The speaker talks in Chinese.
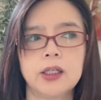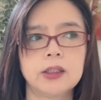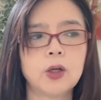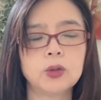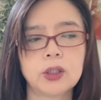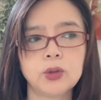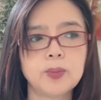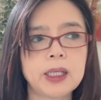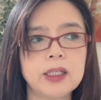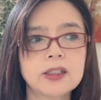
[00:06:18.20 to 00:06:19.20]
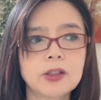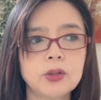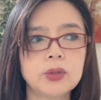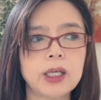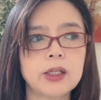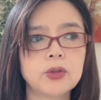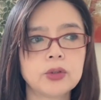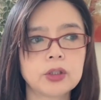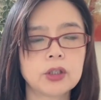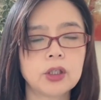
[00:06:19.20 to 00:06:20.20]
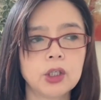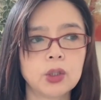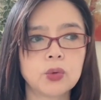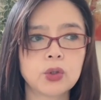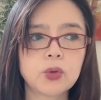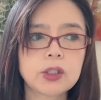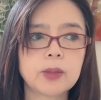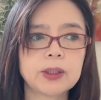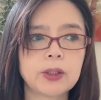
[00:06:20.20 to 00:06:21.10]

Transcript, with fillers: 然后他就每一次留言就是我说什么，